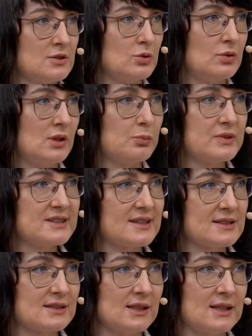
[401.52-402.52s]
история.
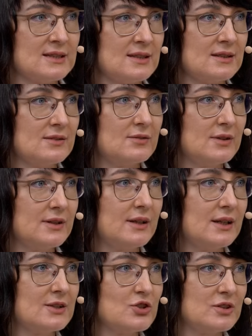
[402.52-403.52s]
Подсознательно
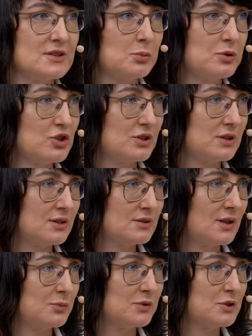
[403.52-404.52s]
влияет через обычные
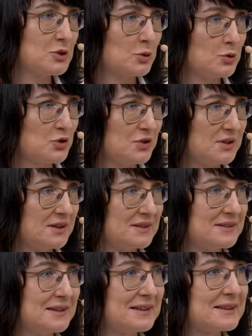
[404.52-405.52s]
рекламные источники
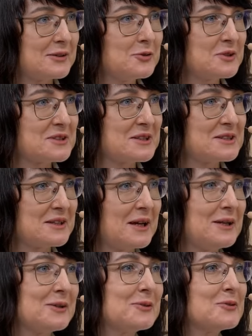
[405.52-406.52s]
на какую-то
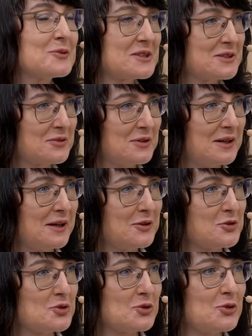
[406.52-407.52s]
социальную
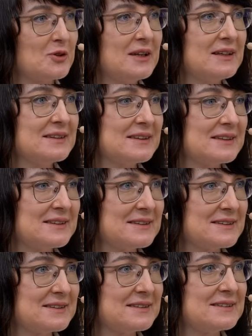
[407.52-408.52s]
составляющую,
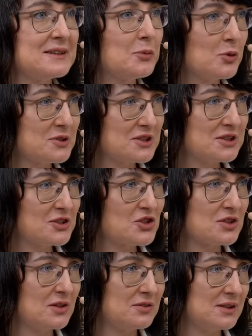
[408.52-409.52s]
на а, эмоции
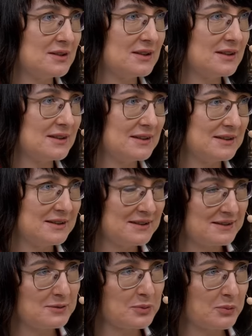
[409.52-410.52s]
человека
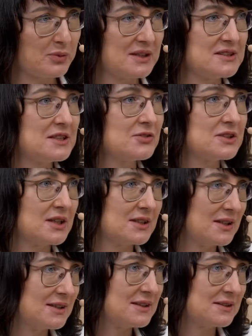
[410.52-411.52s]
и пропагандировать
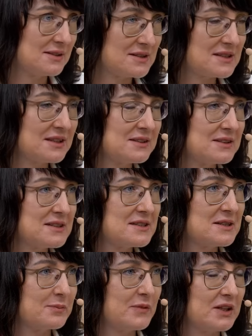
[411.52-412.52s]
какие-то
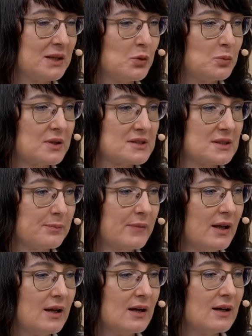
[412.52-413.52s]
ценности таким образом.
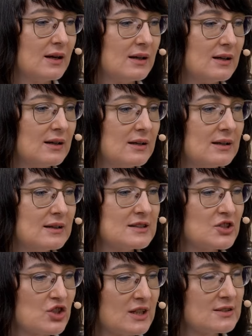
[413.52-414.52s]
А,
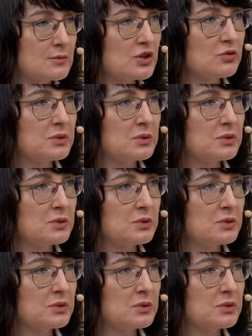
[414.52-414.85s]
сейчас вообще в